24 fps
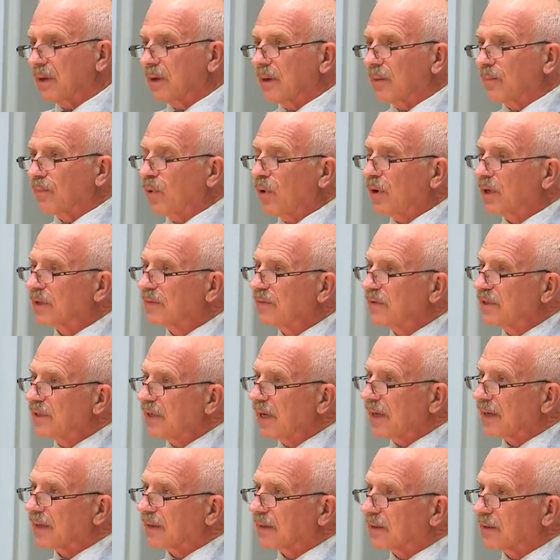Бог
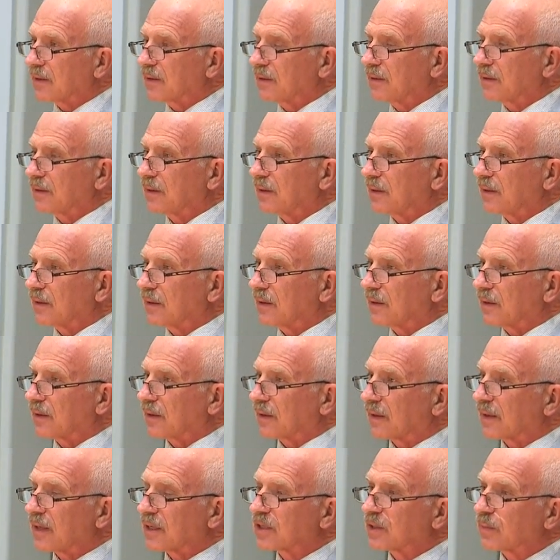отвечает
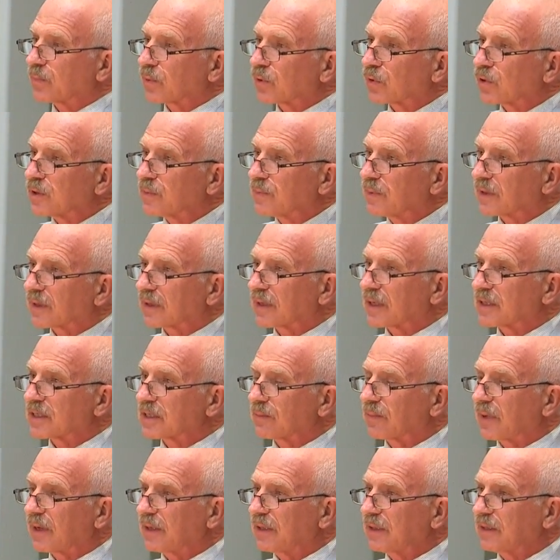на наши просьбы, на наши
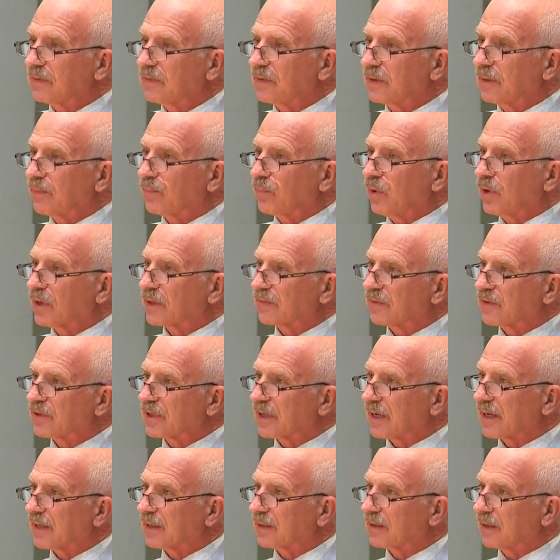молитвы, Бог
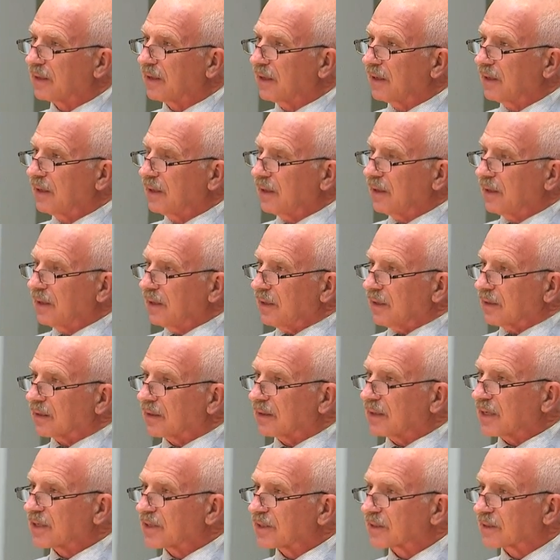отвечает на
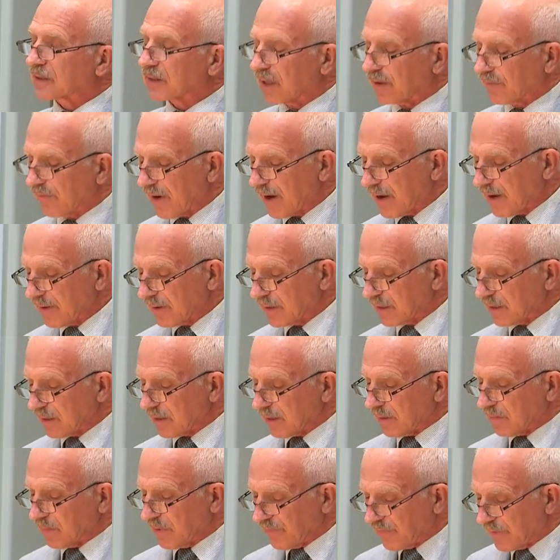наши слова,
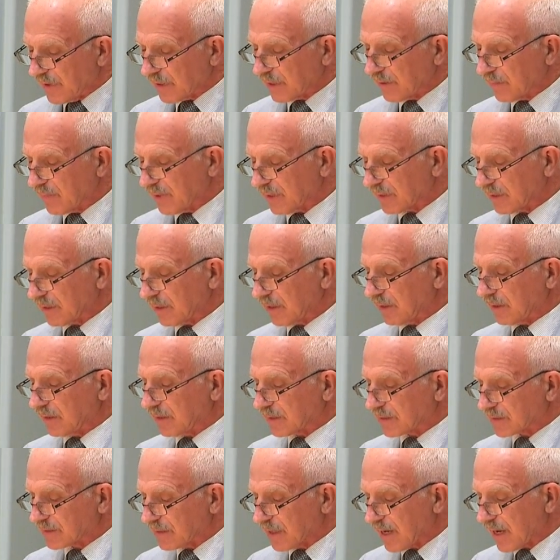и мы верим в это и
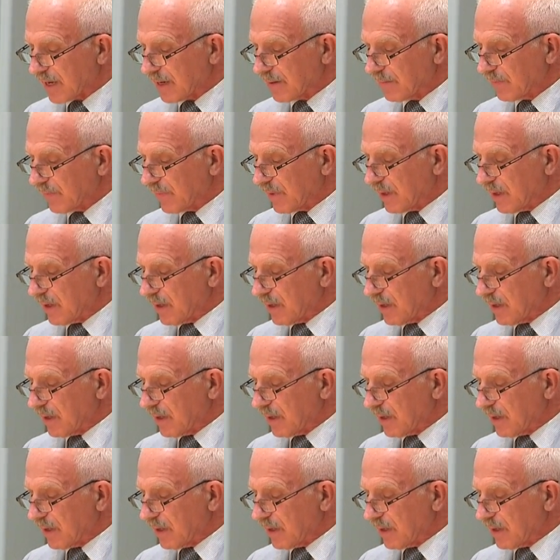знаем.